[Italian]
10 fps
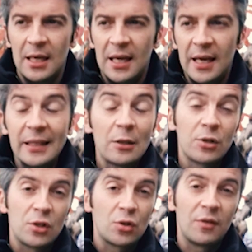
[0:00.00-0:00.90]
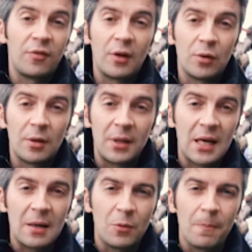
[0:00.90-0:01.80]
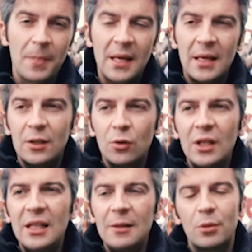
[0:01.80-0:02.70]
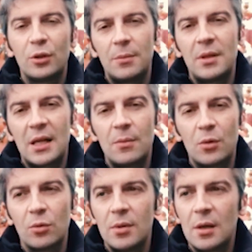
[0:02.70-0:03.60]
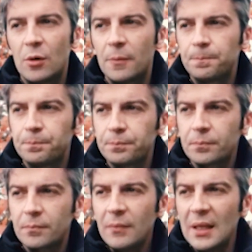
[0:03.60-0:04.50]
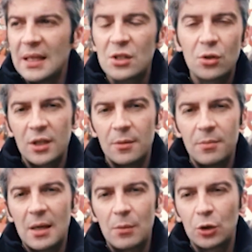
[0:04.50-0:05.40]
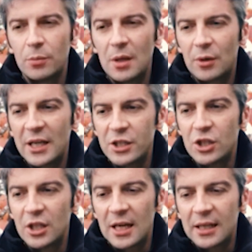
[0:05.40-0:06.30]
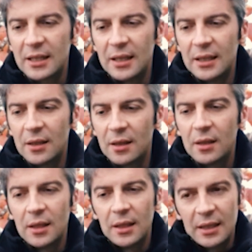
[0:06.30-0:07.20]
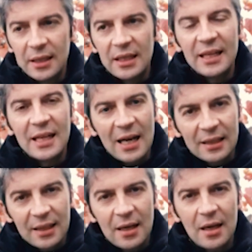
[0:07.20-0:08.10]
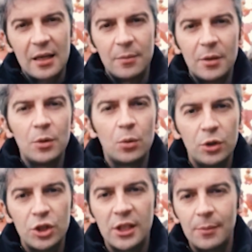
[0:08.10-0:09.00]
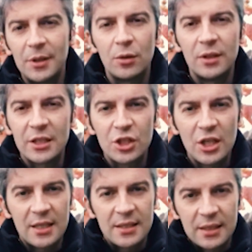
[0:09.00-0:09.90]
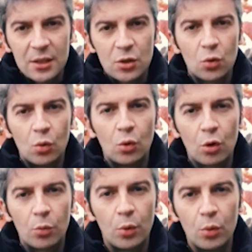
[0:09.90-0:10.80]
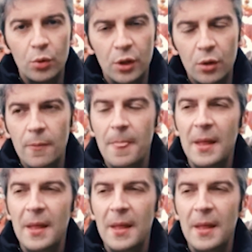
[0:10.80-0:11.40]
Ed è lo stesso che fa con Abramo. Noi il libro di Abramo lo dobbiamo la storia di Abramo la dobbiamo leggere anche in, legata ai primi undici capitoli della Genesi, che sono un corpo unico.